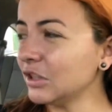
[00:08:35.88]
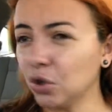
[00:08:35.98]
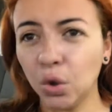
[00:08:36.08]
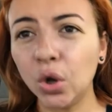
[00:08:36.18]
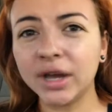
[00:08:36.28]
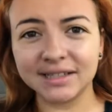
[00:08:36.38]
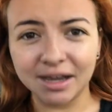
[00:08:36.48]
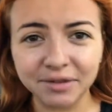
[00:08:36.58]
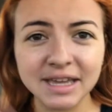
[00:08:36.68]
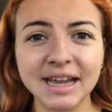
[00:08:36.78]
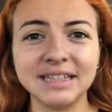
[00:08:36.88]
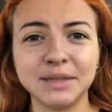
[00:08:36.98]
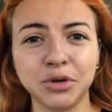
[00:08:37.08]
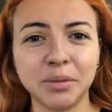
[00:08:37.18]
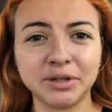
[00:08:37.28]
todos los que sabían el
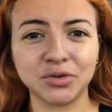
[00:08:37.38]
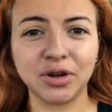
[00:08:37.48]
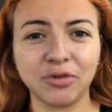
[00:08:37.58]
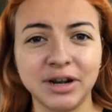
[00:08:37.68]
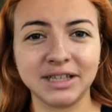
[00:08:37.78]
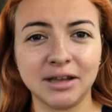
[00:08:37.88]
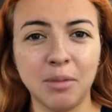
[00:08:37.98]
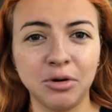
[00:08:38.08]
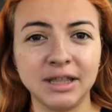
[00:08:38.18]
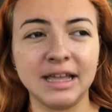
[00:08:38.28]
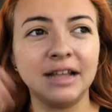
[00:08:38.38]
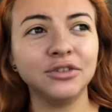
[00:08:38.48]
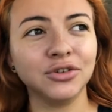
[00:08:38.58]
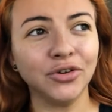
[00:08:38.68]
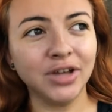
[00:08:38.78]
tipo de persona con el que estábamos
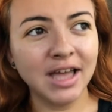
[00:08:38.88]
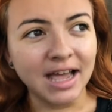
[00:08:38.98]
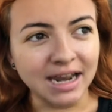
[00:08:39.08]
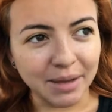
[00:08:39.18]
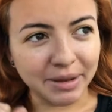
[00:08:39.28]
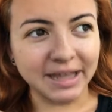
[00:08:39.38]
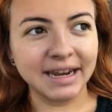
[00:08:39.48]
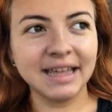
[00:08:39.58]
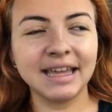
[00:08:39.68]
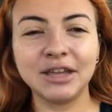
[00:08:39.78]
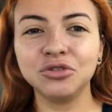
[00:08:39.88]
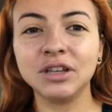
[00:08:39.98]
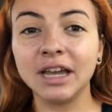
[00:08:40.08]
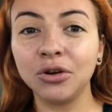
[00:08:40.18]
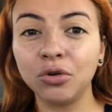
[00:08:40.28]
lidiando, la manera en que ellos
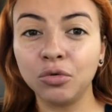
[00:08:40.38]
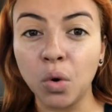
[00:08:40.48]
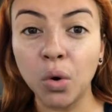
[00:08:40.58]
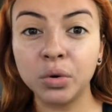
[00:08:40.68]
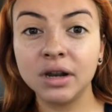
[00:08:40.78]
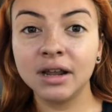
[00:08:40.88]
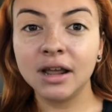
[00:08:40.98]
dijeron, quote,